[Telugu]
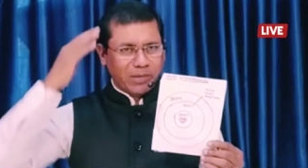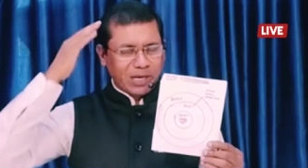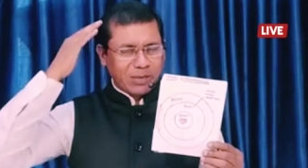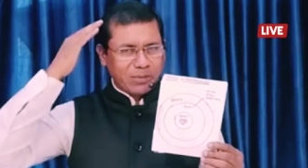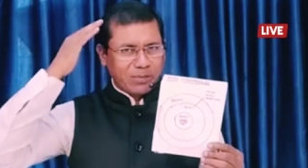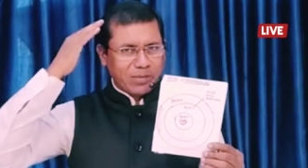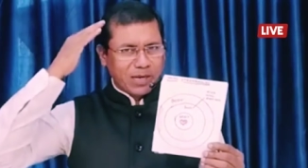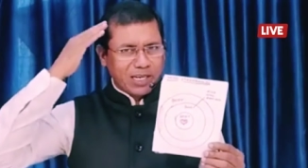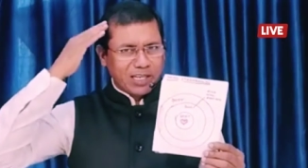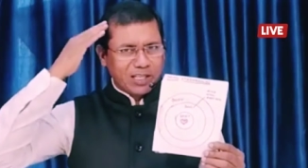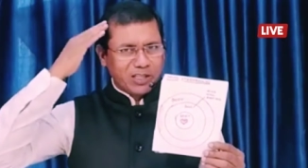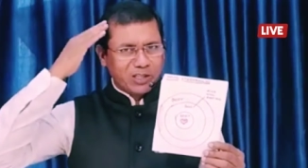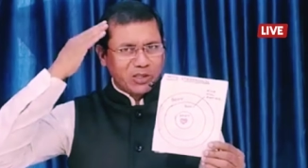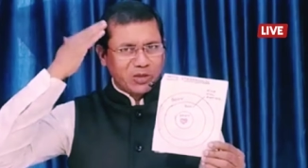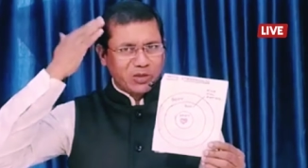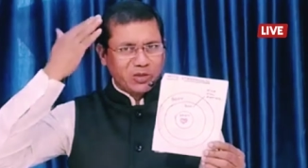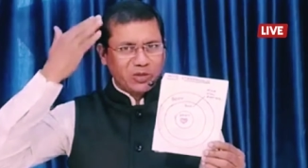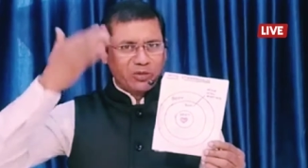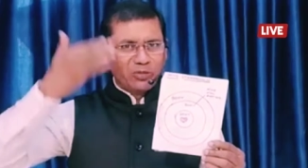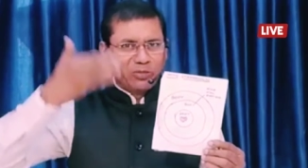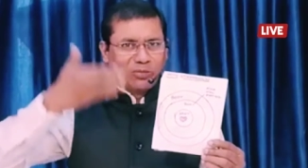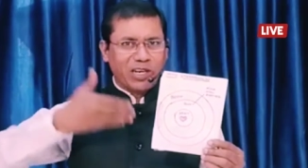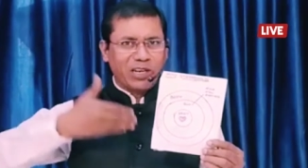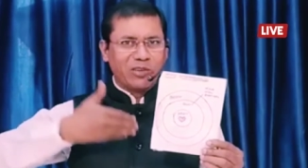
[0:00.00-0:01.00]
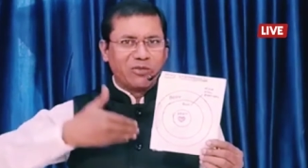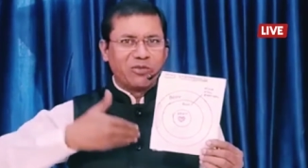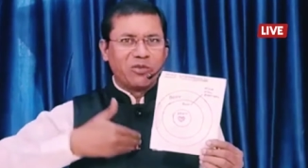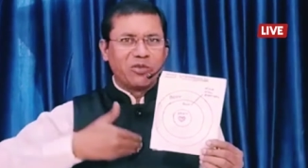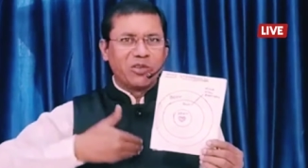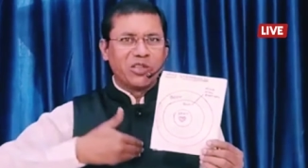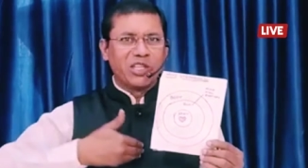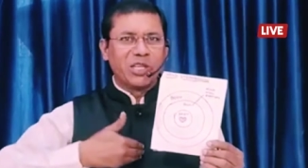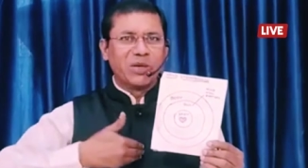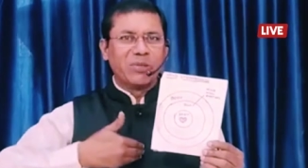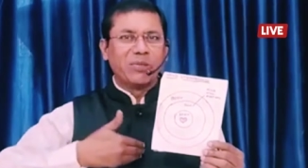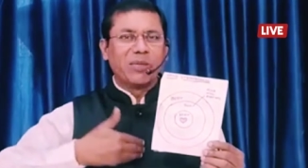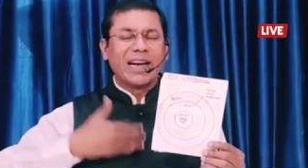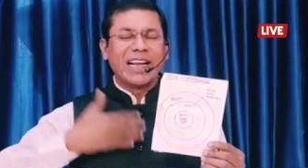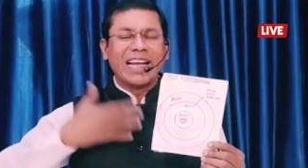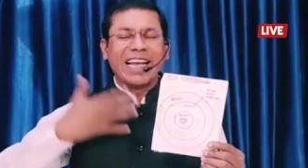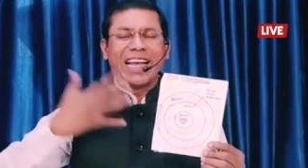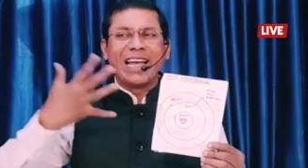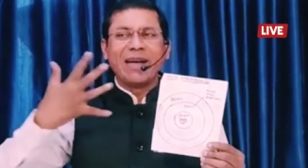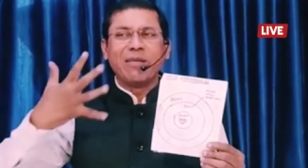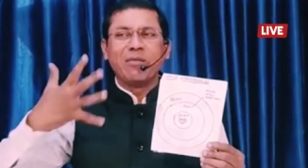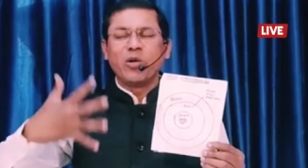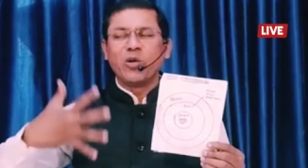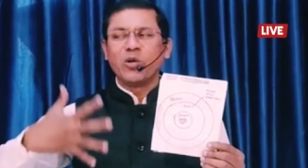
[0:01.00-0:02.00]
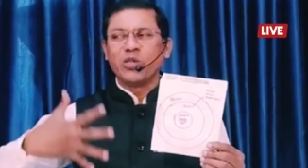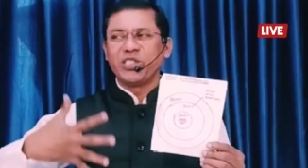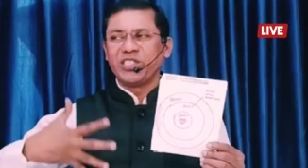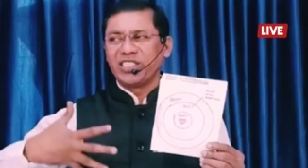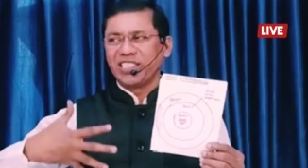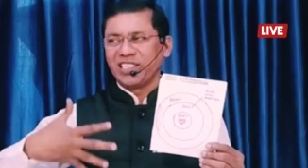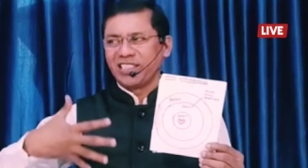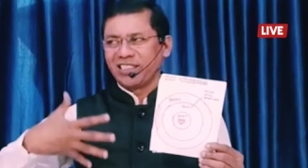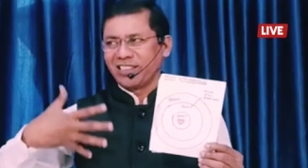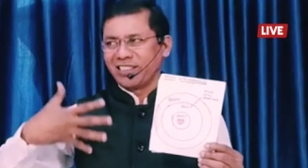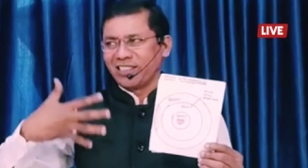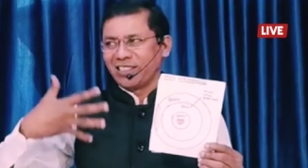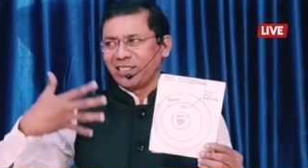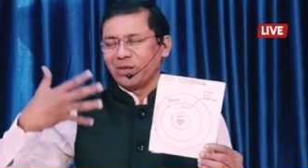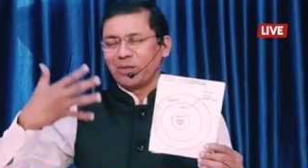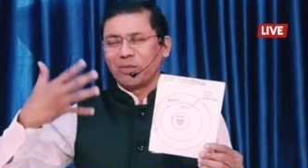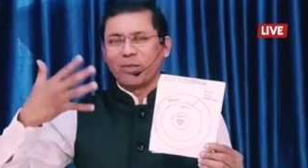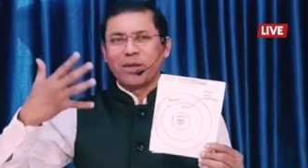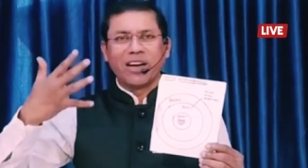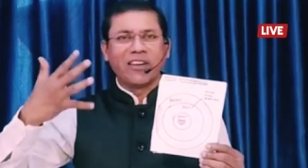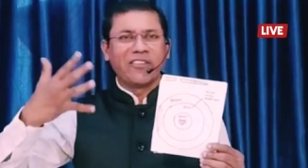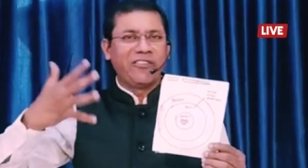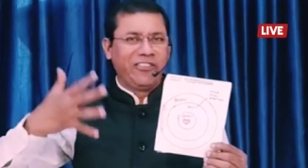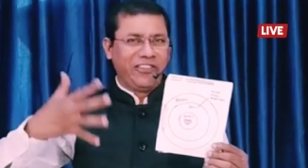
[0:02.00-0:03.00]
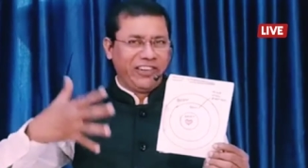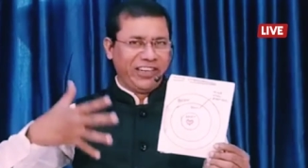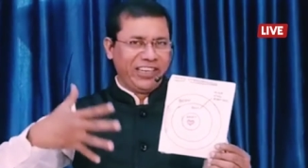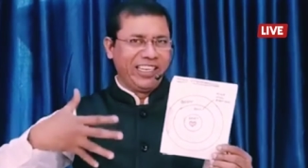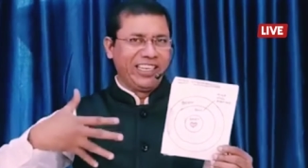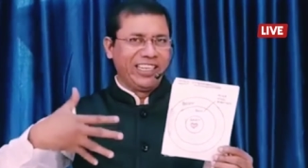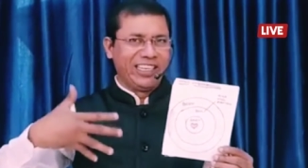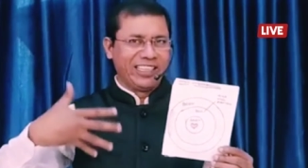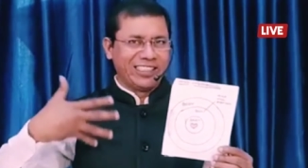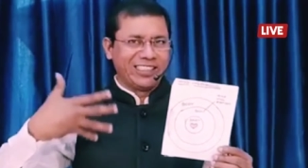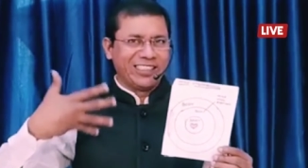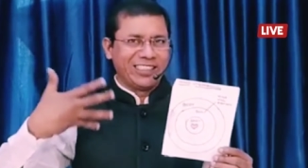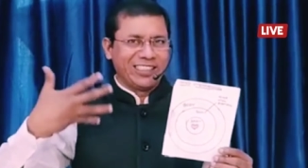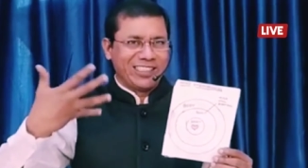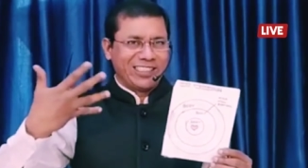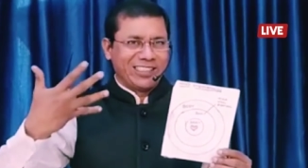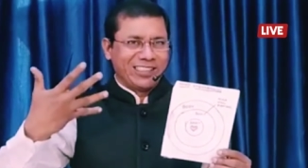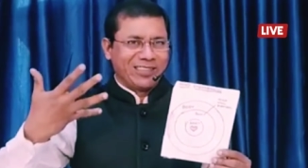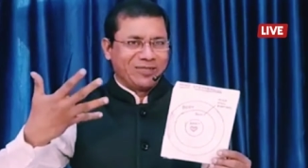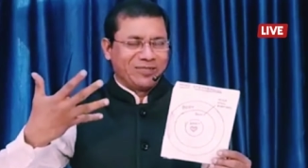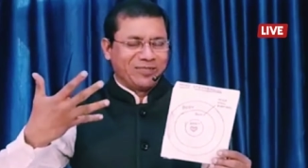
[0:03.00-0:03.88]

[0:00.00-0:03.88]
మన మనసు మన హృదయం మన ఎమోషన్స్ మన ఫీలింగ్స్